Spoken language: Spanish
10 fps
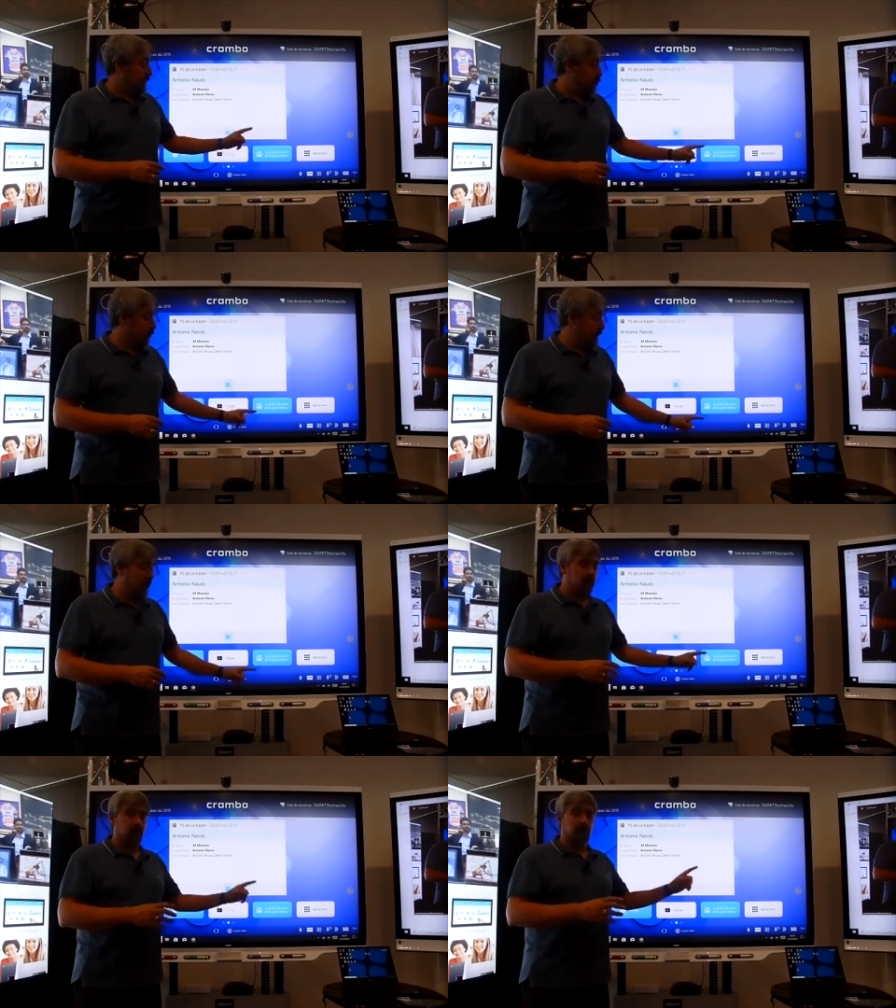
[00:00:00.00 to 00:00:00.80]
yo
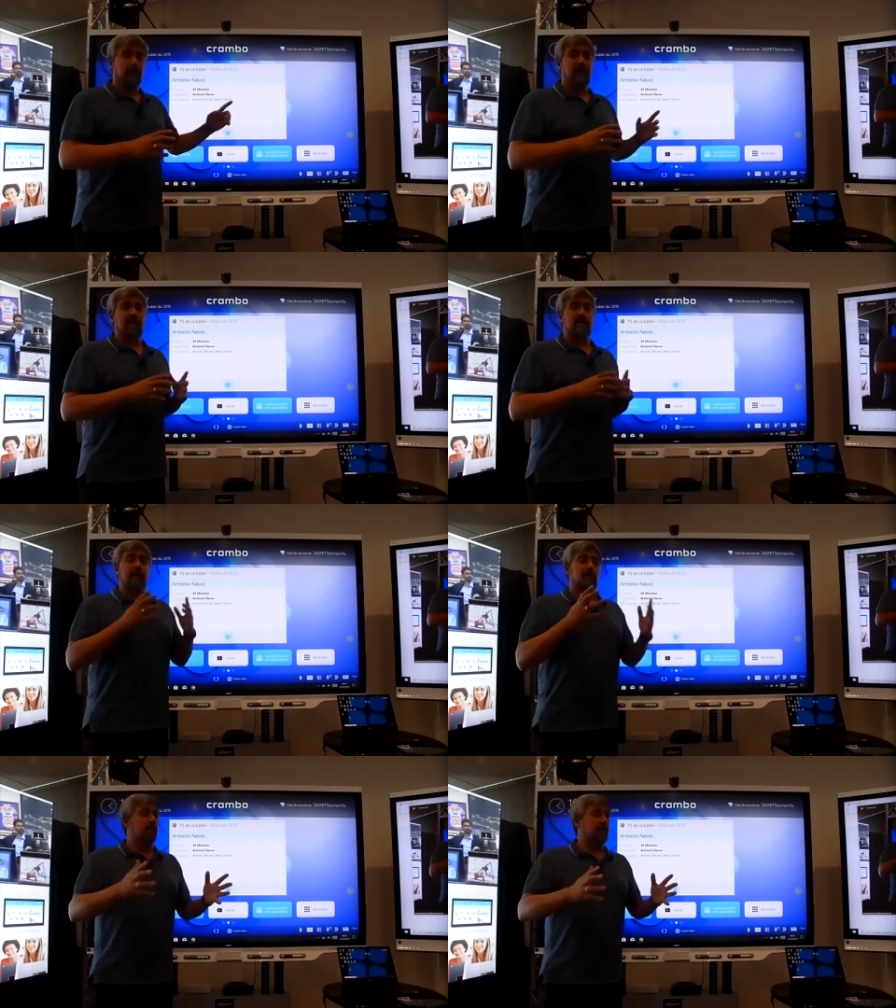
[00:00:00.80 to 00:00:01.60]
quiero que las
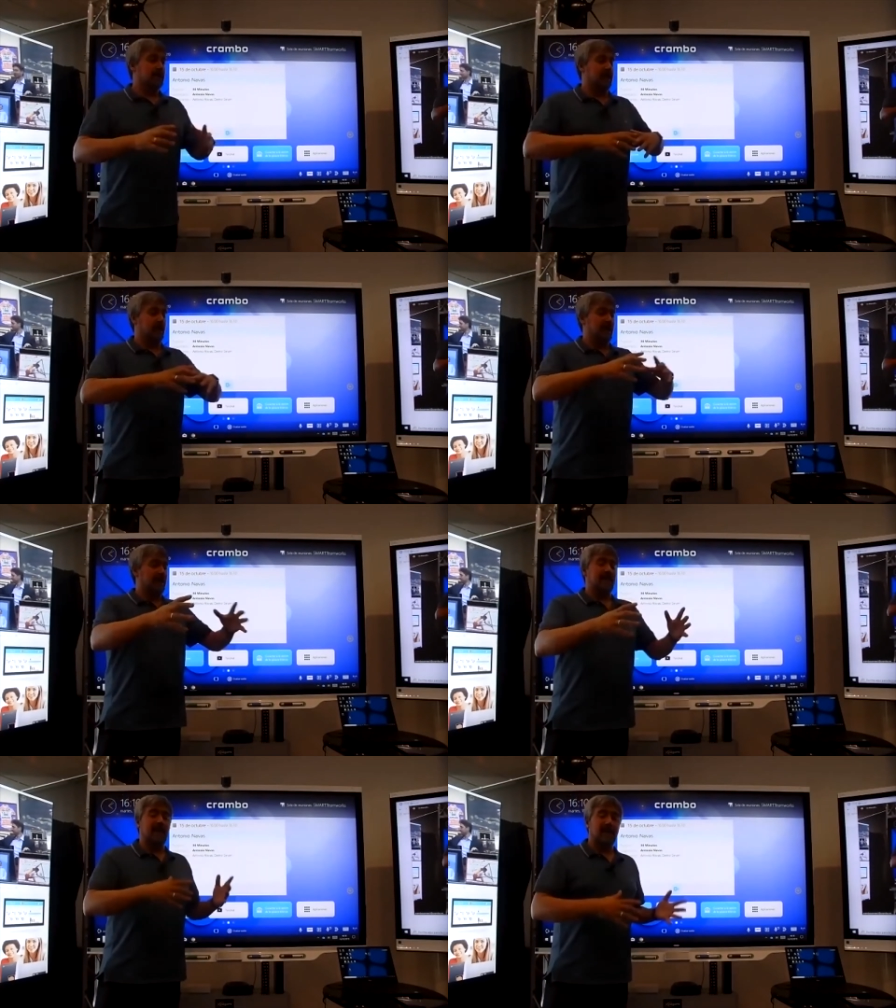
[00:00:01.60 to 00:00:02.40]
personas que
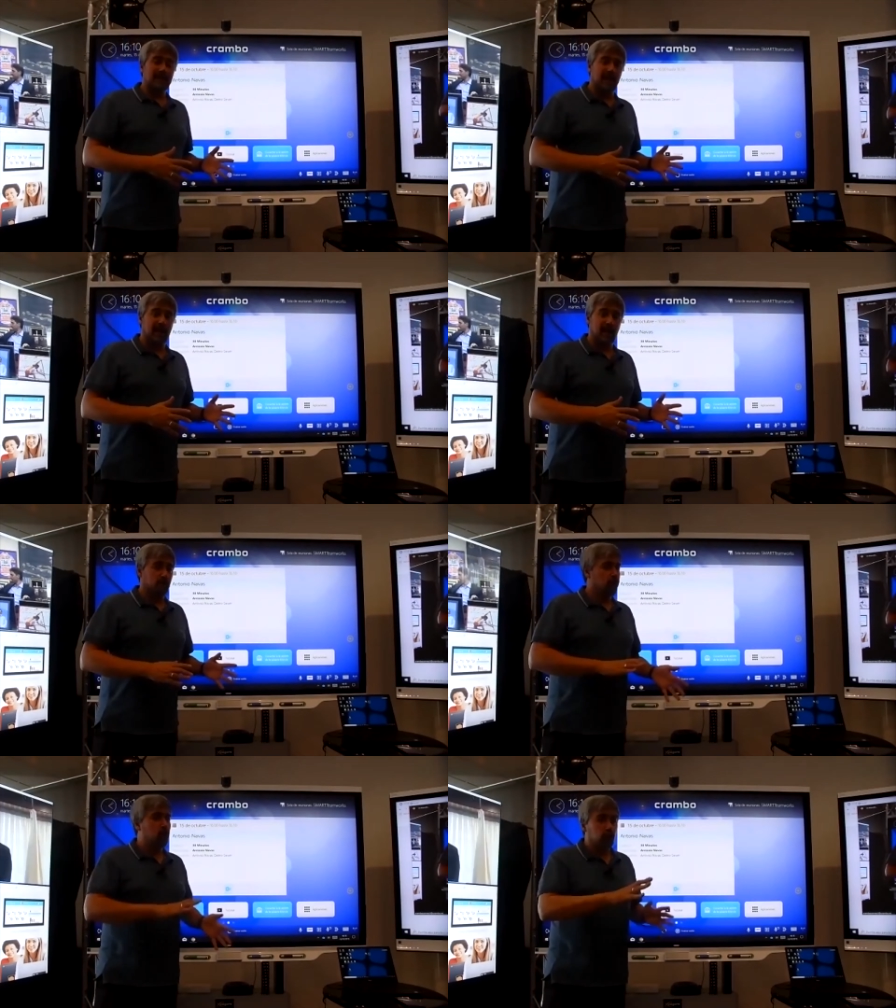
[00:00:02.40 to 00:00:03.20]
entren a la sala
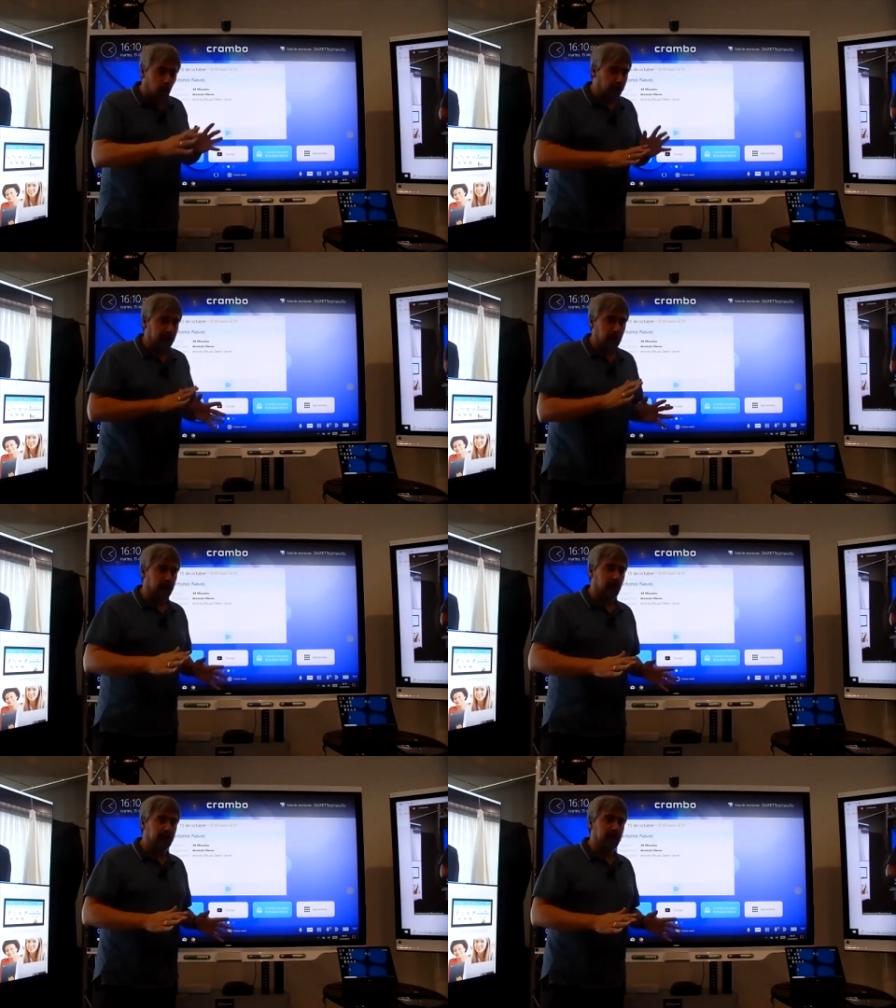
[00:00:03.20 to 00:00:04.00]
no toquen donde
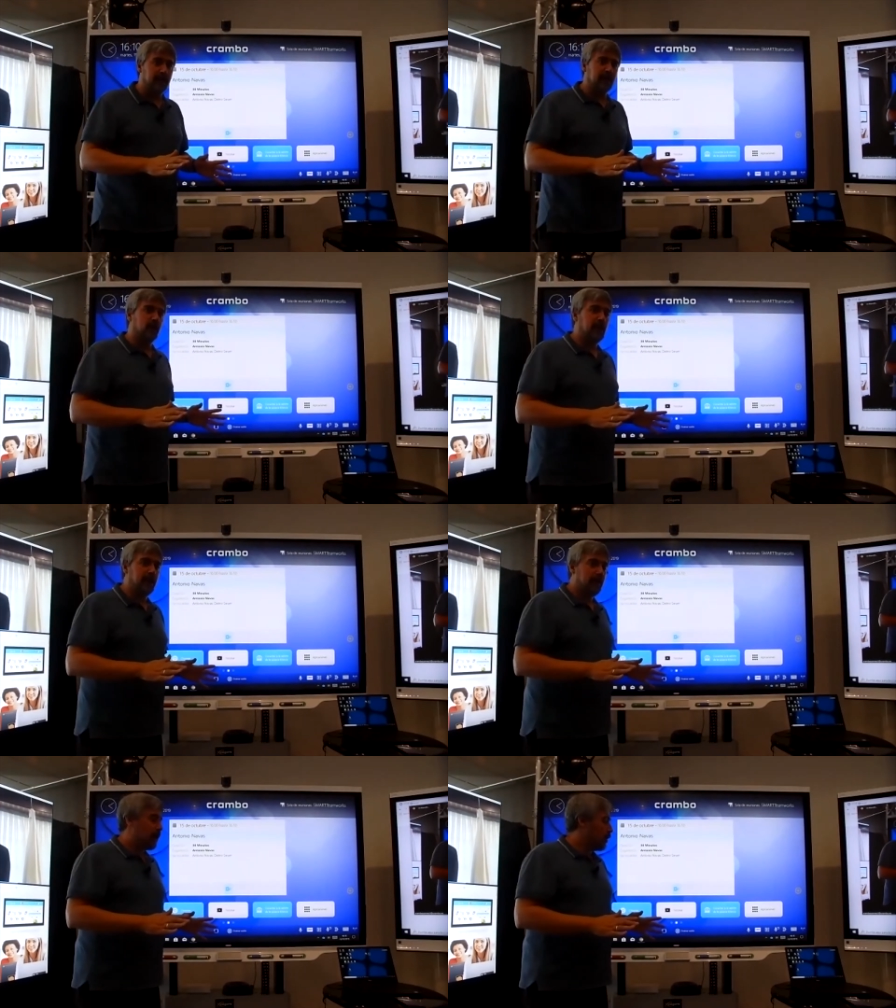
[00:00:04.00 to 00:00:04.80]
no tienen que tocar,
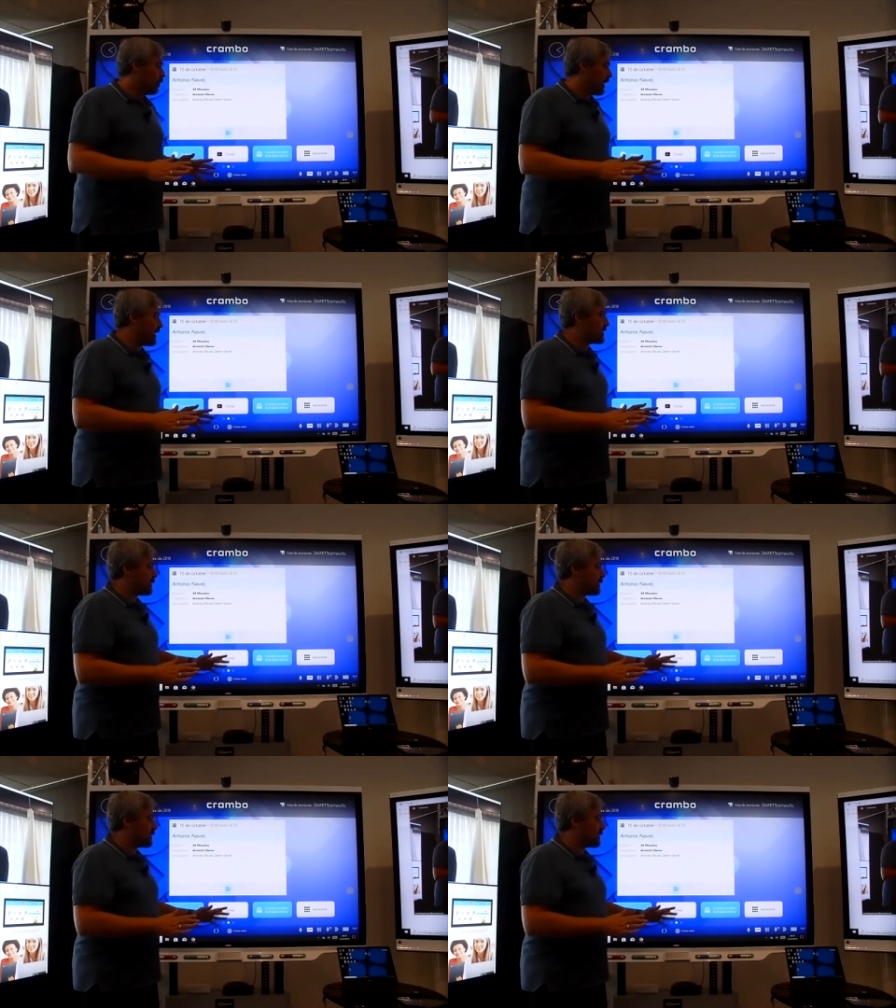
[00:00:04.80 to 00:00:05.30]
este